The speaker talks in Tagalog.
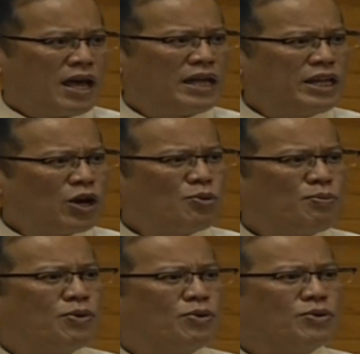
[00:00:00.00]
Hindi ko
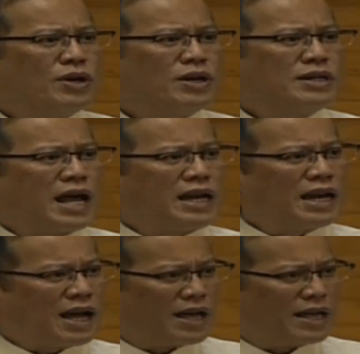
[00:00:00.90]
po
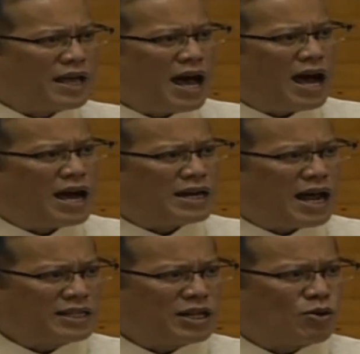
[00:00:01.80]
nailagay ang
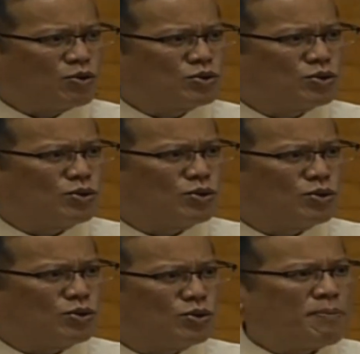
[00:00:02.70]
lahat ng gustong
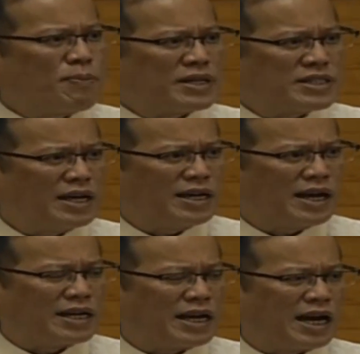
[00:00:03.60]
magpasali ng
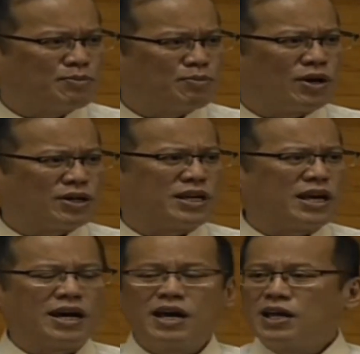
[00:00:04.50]
kanilang
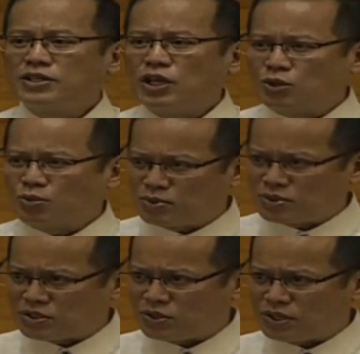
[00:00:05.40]
advokasya dito po
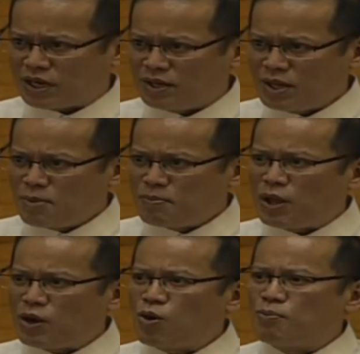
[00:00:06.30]
sa SONA.
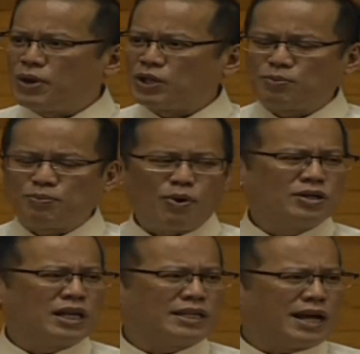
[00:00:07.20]
Pero kompleto po ang
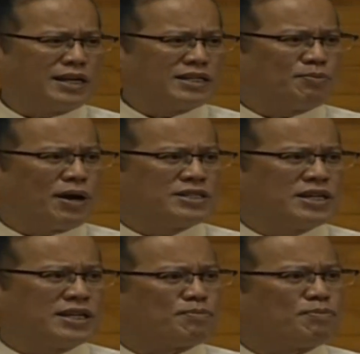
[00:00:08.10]
detalye sa
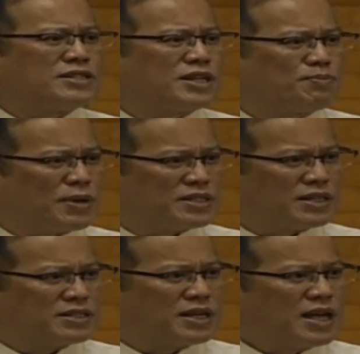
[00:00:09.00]
budget at budget
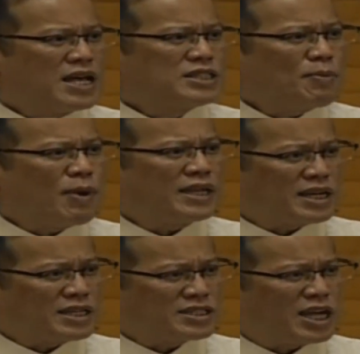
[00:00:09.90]
message. Sa mga
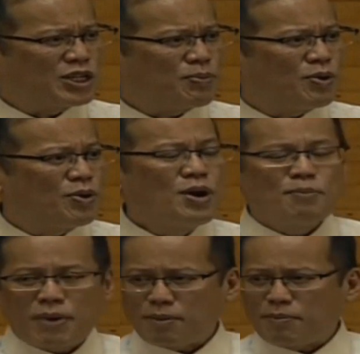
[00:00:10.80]
interesado po,
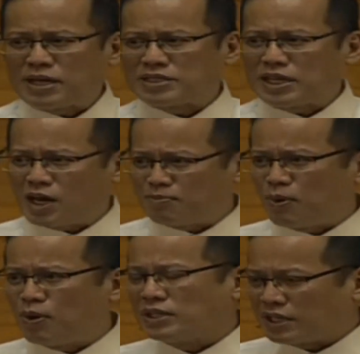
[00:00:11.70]
pakibasa na lang
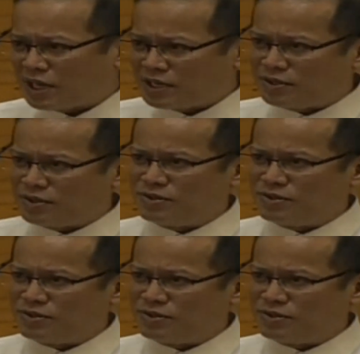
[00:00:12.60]
po ang detalye doon.